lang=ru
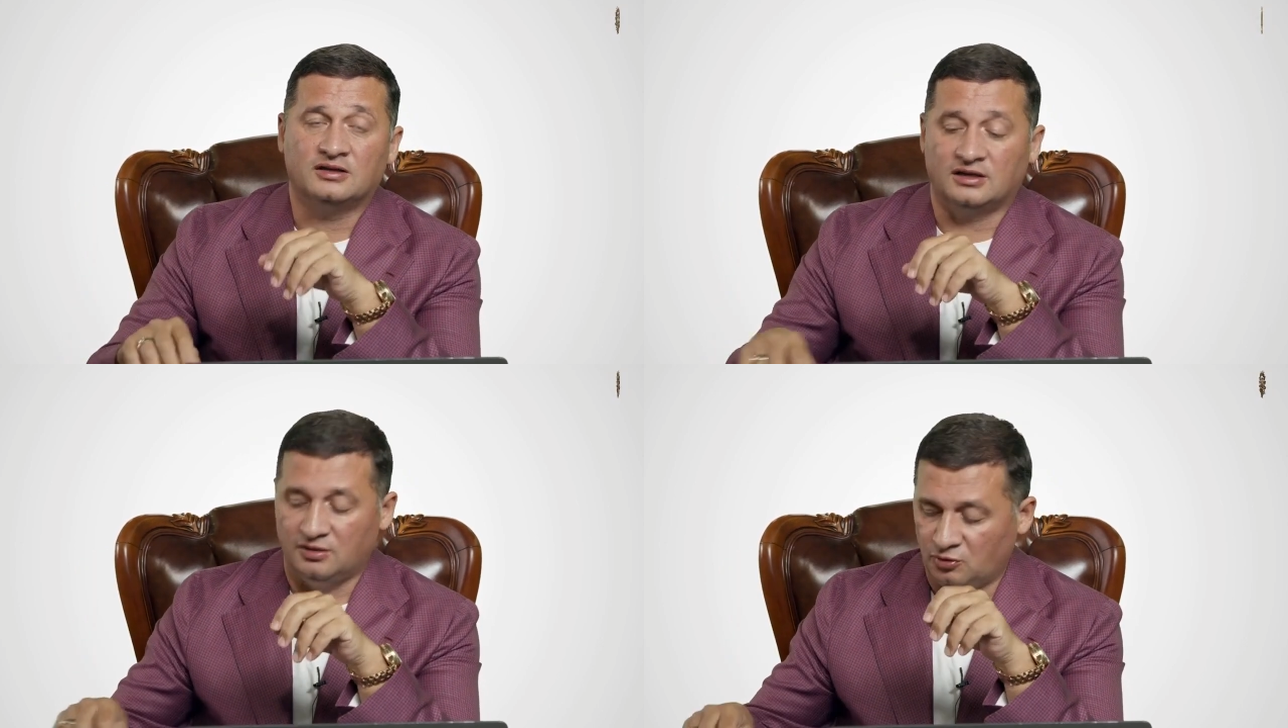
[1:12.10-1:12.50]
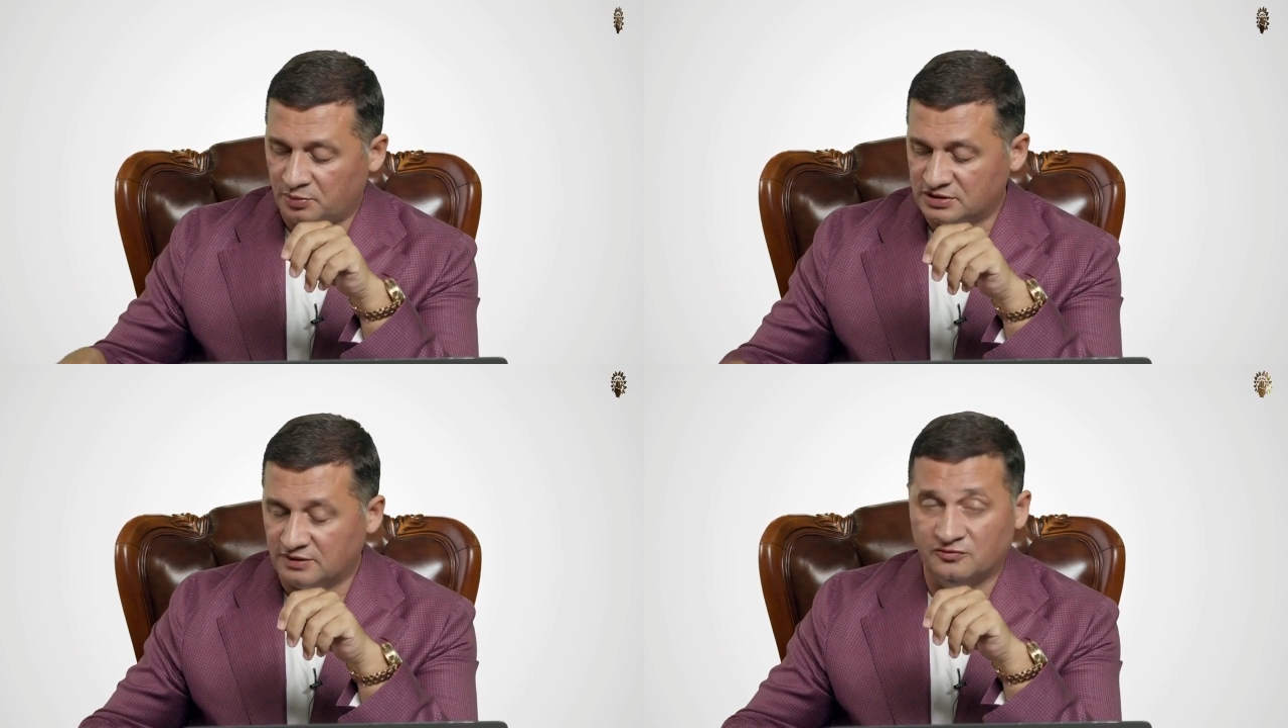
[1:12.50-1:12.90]
Таким
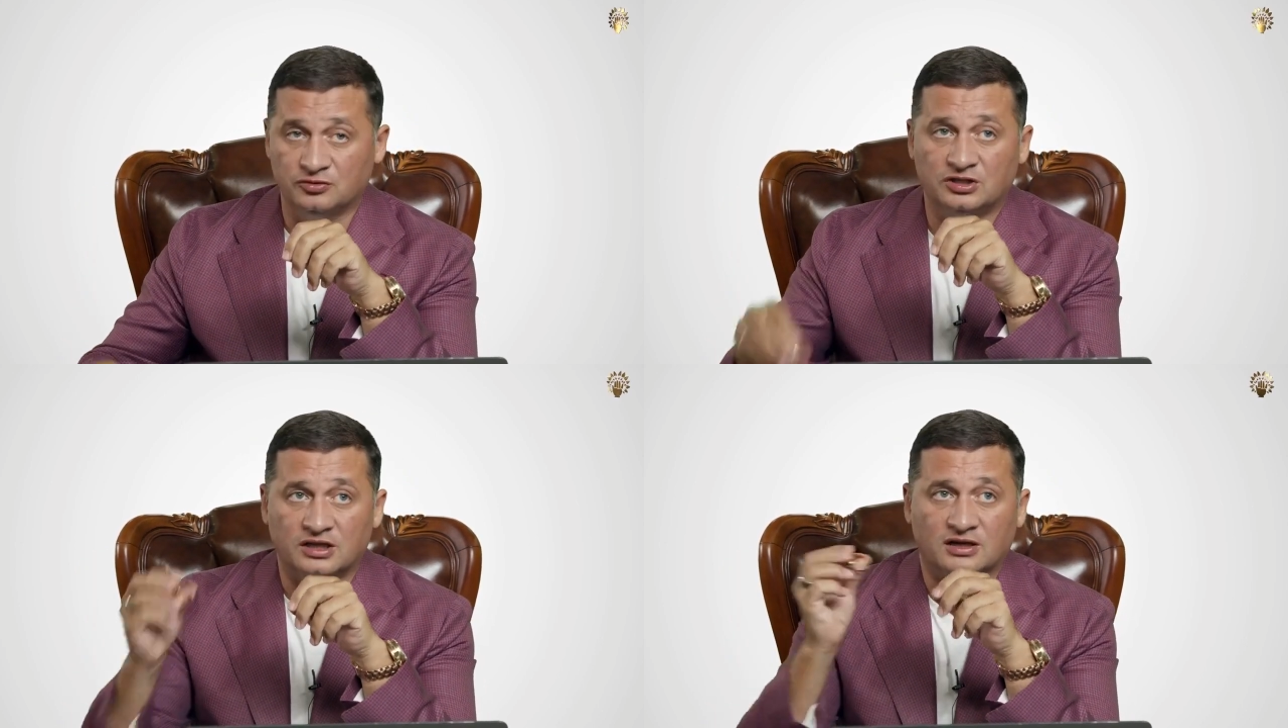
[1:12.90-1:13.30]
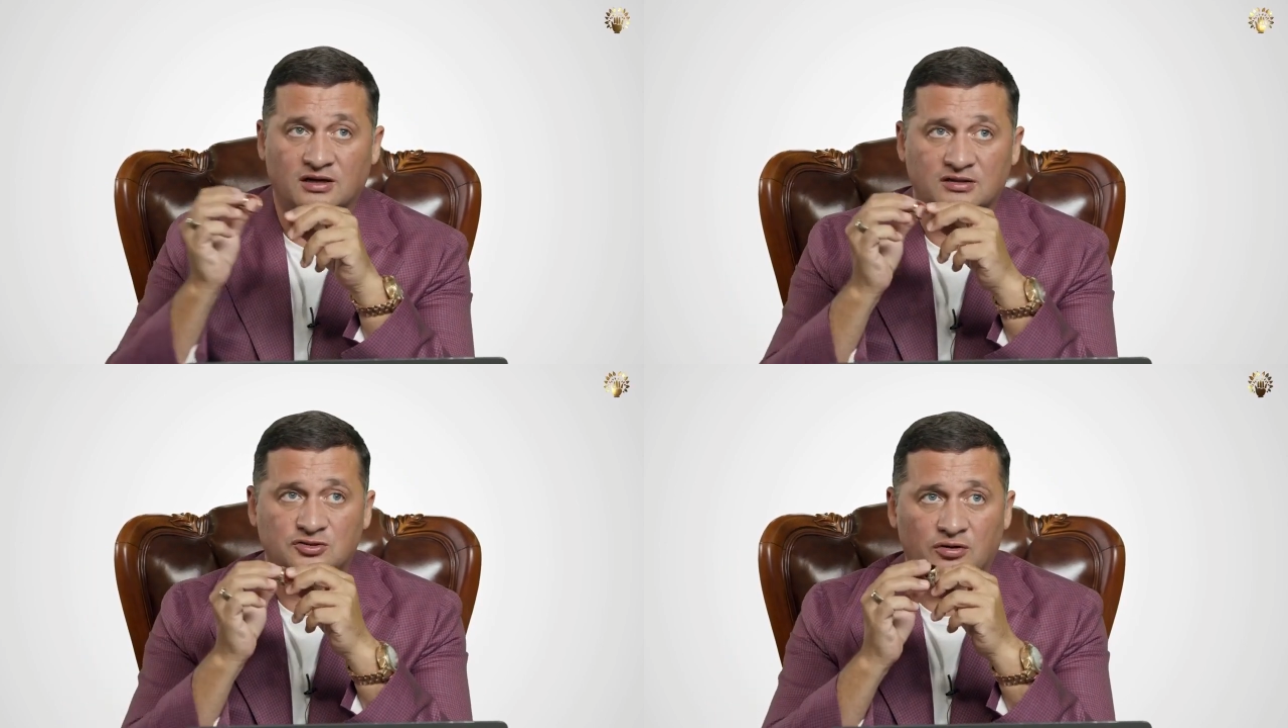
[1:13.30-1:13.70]
образом, вот это
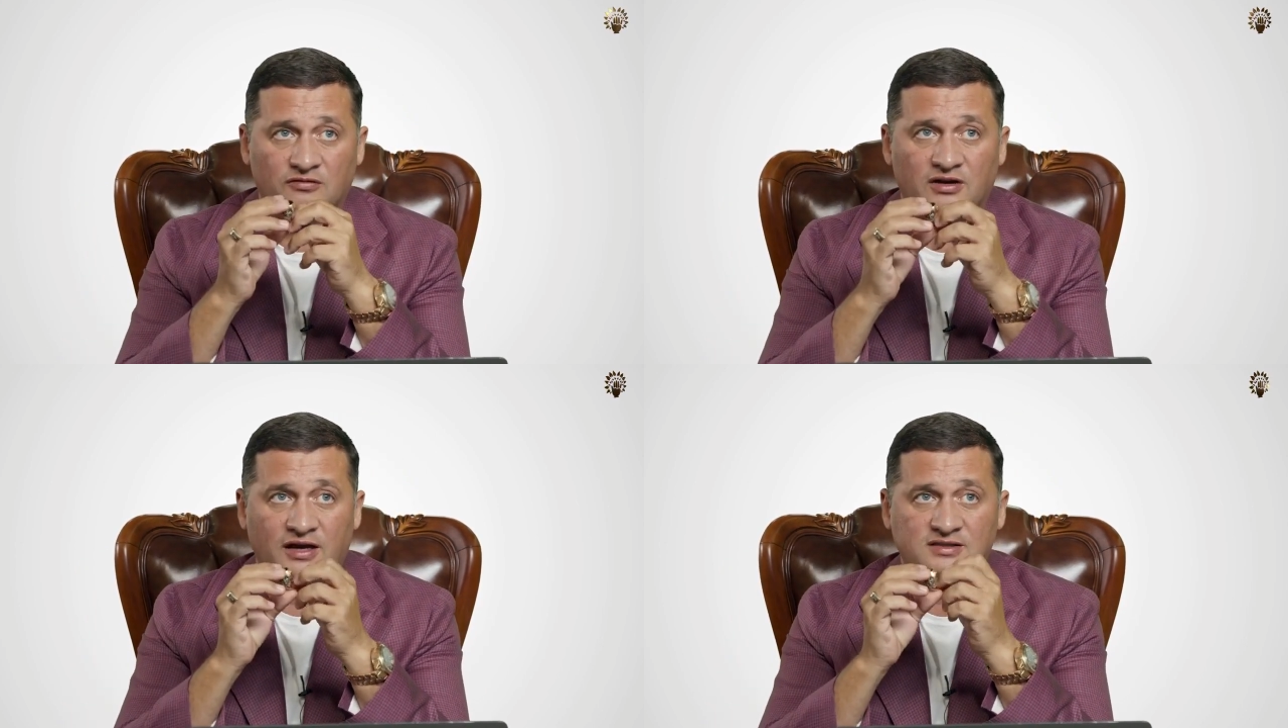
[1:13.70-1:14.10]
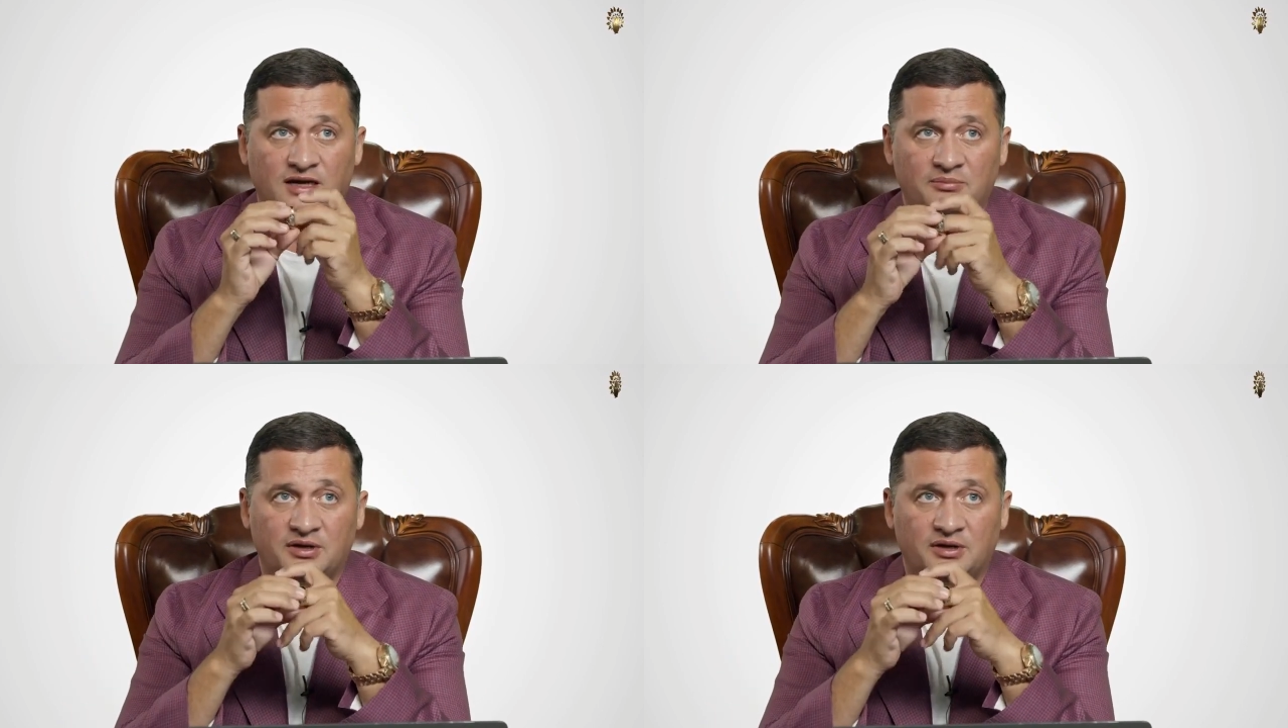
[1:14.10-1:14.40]
кольцо является